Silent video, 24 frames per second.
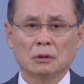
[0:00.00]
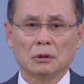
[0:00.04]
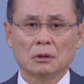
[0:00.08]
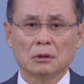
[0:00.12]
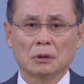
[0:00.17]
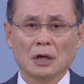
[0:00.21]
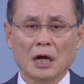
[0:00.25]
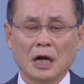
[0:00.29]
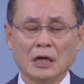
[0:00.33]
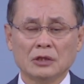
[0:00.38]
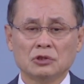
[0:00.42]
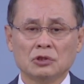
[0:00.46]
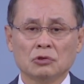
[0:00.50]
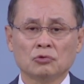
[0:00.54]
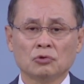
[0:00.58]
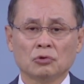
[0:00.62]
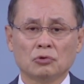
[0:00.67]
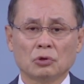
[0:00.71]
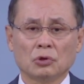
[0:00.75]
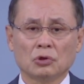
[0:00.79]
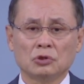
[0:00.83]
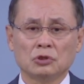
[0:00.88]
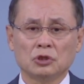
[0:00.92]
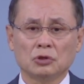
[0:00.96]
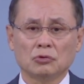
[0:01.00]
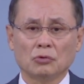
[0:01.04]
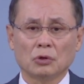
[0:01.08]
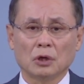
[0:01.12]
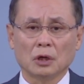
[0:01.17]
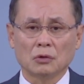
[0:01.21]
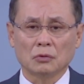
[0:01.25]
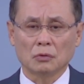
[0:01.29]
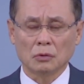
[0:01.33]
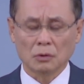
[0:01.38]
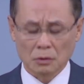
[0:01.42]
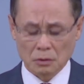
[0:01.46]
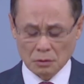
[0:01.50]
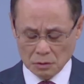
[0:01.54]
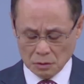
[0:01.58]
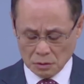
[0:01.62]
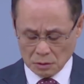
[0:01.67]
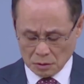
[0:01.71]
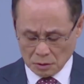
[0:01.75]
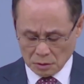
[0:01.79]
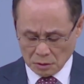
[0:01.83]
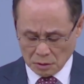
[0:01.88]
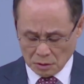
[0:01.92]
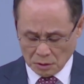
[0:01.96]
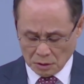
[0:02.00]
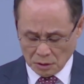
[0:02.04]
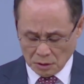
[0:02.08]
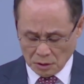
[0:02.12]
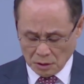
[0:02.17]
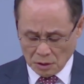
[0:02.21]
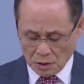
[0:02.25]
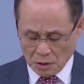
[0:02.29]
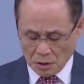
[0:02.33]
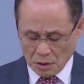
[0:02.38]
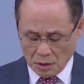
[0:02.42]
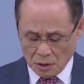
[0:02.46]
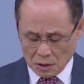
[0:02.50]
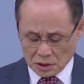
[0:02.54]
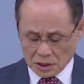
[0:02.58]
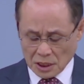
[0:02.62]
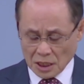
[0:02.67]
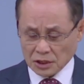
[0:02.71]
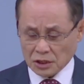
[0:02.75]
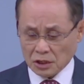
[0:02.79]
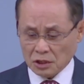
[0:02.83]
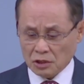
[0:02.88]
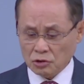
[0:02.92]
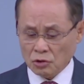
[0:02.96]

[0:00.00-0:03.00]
간증도 그런 식으로 하고 짜집게